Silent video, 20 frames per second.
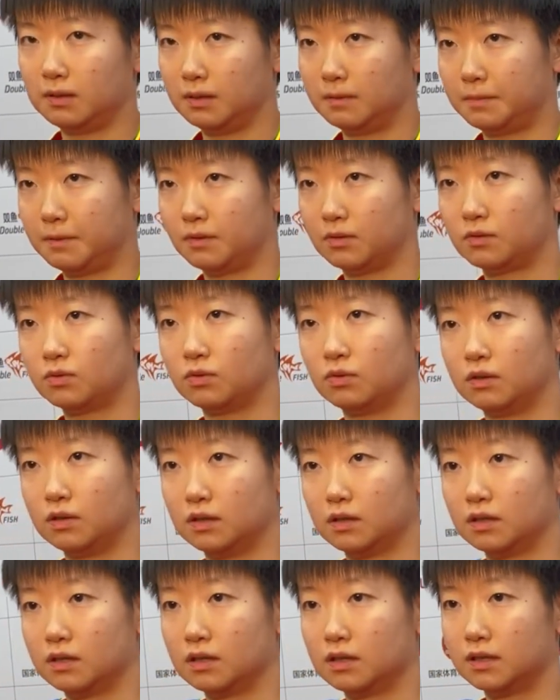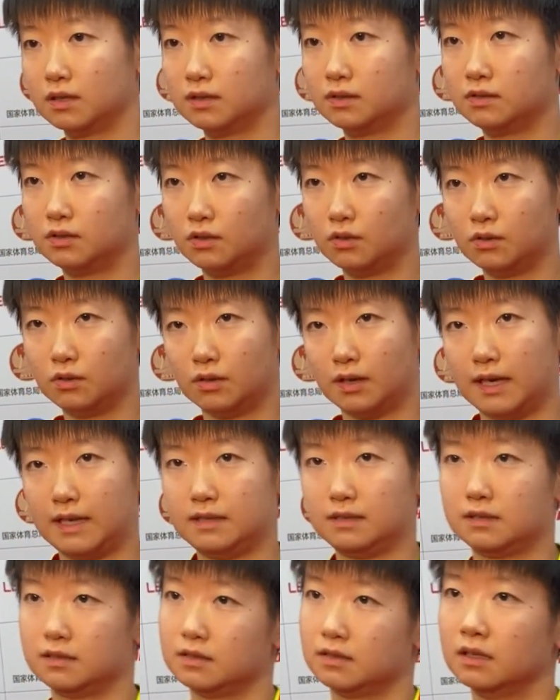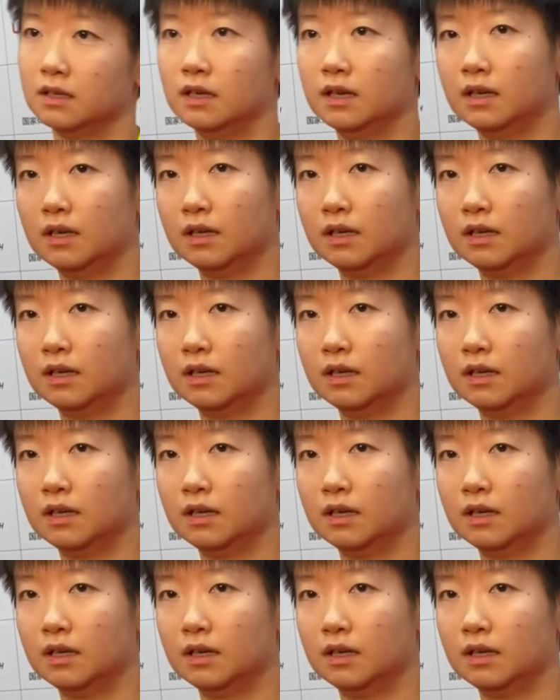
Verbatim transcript: 备包括交流，还是